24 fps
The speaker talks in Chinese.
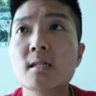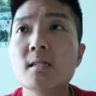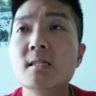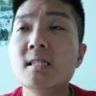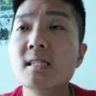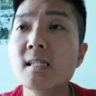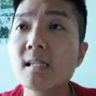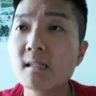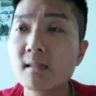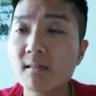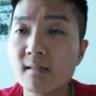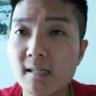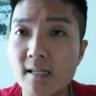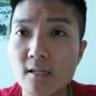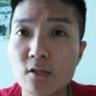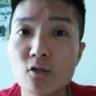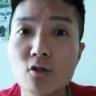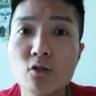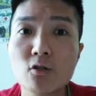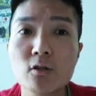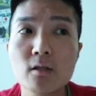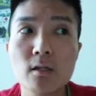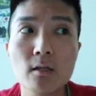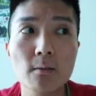精力
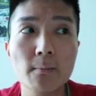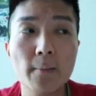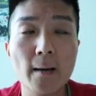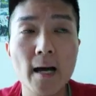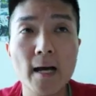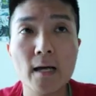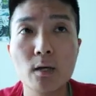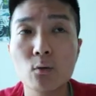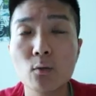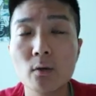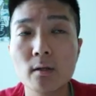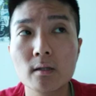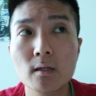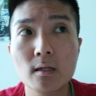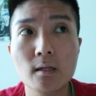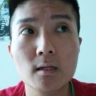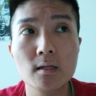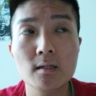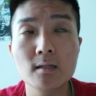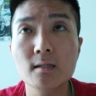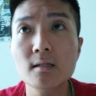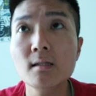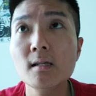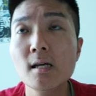去这个派对呢？
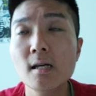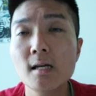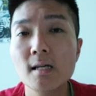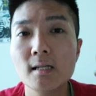可能。